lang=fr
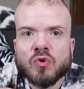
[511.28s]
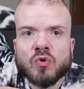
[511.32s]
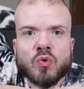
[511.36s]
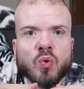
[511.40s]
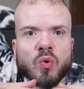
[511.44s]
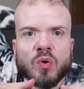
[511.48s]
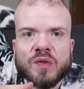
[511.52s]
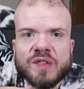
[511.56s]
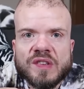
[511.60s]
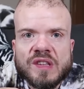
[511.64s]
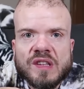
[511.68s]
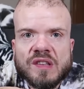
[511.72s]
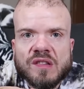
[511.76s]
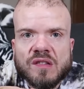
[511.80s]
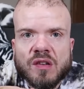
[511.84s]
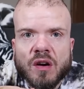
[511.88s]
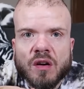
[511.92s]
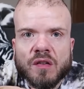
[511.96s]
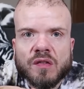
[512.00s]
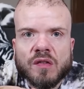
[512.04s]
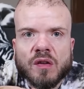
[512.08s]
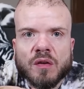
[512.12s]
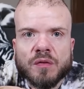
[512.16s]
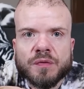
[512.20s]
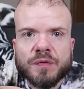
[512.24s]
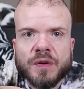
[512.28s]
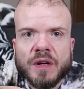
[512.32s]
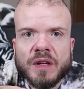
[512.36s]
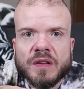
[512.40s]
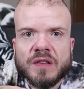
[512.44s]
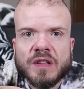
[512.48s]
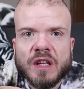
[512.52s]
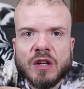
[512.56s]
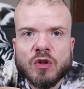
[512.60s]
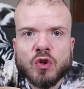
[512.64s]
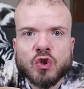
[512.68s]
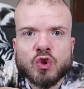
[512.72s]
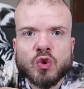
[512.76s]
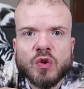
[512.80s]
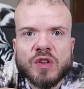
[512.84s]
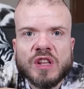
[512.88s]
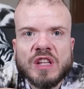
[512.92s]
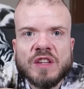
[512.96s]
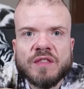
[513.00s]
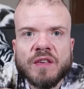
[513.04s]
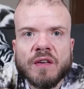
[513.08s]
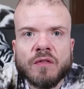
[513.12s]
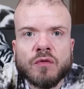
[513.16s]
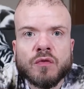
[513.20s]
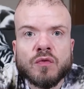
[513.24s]
de, consistance en fait, quelque chose
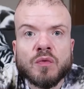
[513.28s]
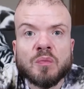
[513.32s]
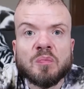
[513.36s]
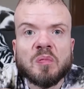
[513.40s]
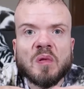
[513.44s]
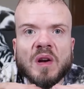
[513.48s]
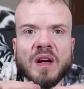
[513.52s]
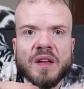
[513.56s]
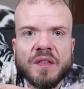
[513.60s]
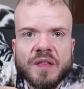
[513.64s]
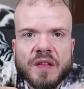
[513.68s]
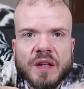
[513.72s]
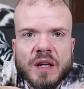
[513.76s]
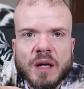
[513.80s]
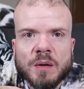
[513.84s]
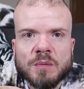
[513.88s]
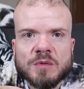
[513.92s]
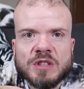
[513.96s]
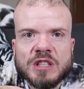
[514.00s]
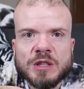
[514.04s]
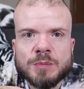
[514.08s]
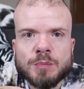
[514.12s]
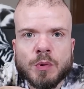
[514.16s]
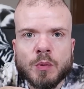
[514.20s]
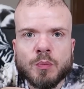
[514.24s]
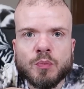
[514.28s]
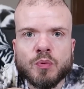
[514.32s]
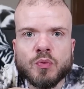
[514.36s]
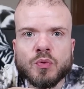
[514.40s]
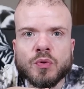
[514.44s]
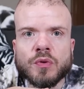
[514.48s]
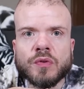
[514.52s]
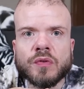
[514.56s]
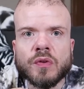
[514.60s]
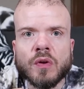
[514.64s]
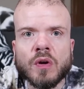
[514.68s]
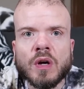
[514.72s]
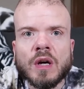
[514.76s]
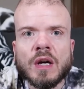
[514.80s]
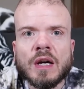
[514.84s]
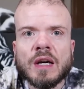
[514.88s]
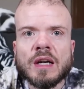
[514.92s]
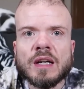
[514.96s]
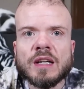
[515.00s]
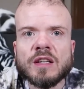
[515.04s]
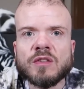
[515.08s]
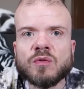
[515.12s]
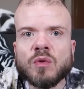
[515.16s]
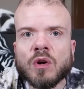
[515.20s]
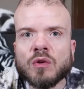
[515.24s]
qui va vous blinder un petit peu plus,
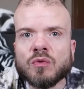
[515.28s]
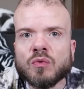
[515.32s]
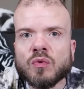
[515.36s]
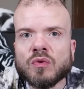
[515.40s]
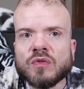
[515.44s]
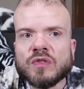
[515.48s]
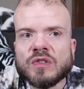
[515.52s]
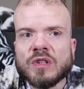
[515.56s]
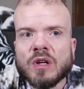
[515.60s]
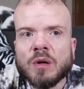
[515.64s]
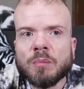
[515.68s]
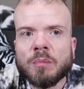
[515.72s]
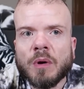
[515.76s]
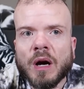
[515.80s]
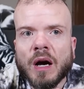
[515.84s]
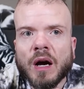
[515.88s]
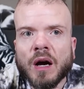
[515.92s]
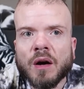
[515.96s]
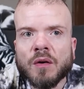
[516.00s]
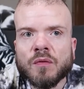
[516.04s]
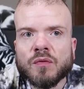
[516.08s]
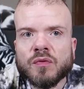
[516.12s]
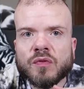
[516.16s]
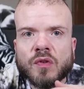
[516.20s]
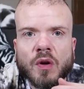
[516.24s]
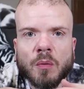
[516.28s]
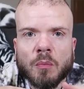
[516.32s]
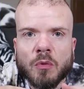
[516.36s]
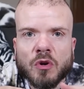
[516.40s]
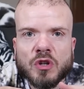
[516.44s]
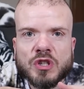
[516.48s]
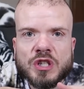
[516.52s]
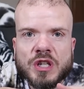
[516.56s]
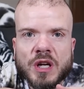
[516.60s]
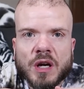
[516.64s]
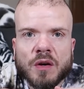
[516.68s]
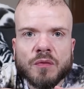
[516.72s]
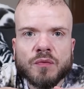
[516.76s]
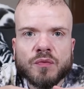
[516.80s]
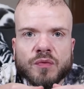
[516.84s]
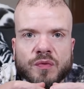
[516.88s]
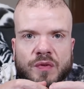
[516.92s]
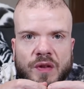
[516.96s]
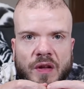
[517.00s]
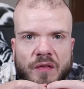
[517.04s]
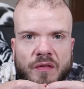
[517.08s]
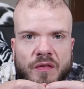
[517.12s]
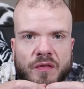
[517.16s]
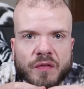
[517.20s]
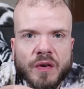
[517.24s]
histoire de dire bah vous en mangez un,
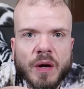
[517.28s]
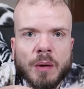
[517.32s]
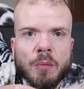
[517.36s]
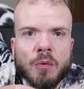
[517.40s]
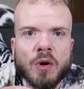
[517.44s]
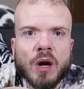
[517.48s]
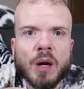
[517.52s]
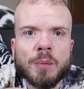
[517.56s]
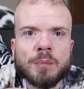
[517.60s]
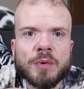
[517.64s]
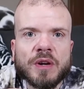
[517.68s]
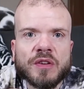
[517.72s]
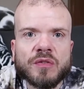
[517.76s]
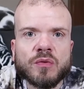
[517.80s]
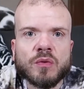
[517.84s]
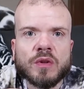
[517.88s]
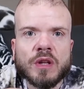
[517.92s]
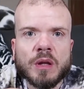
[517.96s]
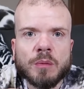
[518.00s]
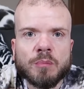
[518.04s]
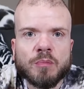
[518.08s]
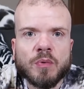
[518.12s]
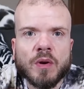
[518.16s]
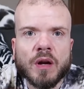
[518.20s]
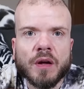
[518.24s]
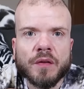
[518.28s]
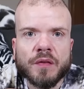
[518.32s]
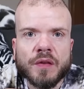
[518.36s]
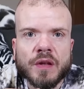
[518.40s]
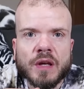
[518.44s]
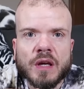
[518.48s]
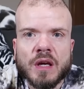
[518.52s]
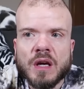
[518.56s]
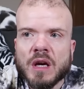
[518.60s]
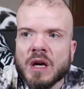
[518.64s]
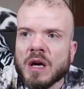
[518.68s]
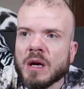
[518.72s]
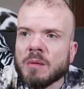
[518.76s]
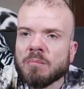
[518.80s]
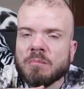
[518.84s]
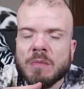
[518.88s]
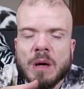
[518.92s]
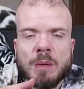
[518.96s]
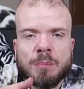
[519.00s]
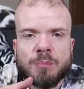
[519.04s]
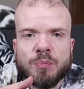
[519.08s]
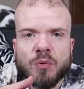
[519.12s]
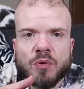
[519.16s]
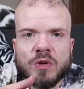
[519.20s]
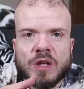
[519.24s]
vous avez vraiment l'impression d'être blindé,
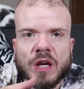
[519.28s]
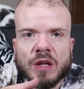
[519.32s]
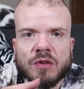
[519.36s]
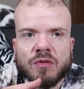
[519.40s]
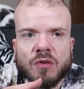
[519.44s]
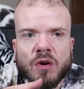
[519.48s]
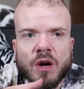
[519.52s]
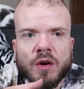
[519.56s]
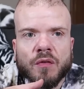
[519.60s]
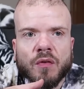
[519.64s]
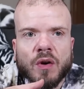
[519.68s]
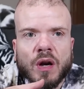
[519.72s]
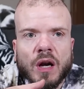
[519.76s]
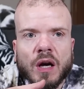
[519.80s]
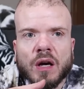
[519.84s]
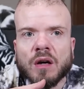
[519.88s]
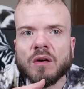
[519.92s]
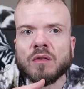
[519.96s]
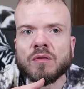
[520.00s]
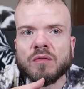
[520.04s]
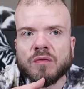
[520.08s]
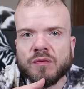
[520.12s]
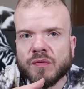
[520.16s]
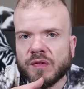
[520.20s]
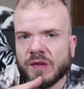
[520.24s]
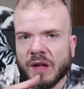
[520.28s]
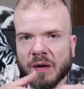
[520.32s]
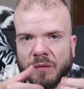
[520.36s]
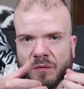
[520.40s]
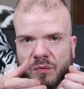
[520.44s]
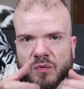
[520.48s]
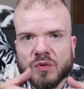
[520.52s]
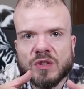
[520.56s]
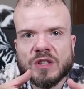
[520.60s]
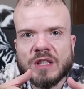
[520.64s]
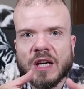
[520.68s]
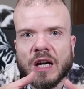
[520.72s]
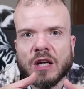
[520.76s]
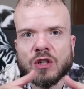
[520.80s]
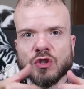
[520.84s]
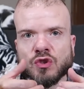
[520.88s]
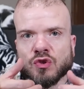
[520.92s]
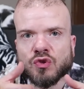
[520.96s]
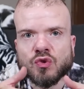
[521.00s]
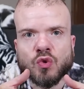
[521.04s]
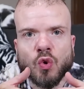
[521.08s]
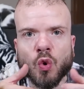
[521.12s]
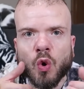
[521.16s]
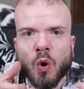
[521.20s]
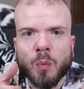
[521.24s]
même pour 4 heures, voilà, ça vous cale
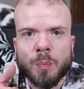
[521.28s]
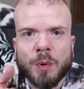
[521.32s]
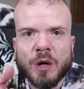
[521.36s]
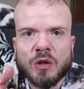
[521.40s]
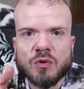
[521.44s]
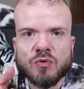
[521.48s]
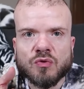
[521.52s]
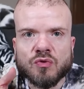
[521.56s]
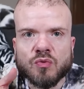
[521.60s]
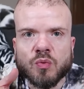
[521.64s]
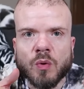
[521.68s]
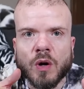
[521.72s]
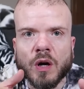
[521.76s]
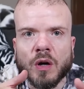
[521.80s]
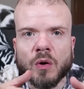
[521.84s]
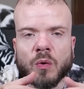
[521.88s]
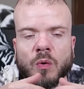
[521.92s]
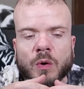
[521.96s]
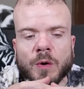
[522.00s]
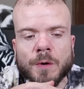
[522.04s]
jusqu'au repas du soir